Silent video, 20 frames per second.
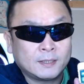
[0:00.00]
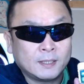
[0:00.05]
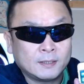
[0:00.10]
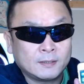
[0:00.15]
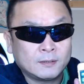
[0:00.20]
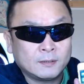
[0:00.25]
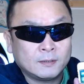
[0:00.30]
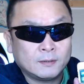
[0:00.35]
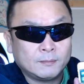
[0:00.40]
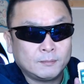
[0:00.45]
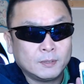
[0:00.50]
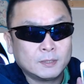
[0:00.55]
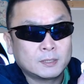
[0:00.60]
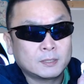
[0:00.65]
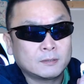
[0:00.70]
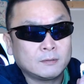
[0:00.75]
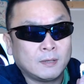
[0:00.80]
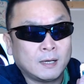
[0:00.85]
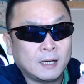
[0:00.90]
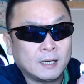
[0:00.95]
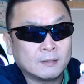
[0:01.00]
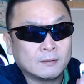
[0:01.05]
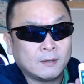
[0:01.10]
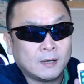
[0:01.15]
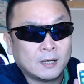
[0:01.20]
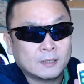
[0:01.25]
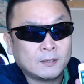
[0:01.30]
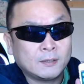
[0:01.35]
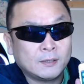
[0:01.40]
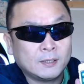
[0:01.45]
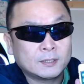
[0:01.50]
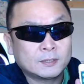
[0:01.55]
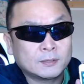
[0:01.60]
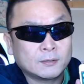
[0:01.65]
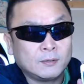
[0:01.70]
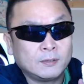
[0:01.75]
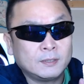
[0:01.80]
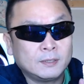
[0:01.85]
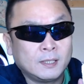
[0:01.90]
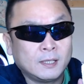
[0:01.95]
ティング、もしくは、あの、
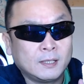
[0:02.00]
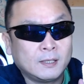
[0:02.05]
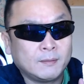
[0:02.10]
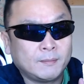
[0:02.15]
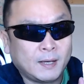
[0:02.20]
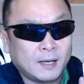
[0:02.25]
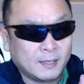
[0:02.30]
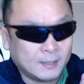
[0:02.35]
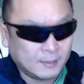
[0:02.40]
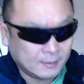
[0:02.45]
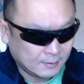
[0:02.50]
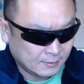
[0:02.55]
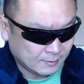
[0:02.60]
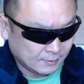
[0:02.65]
アドレスを入れれば、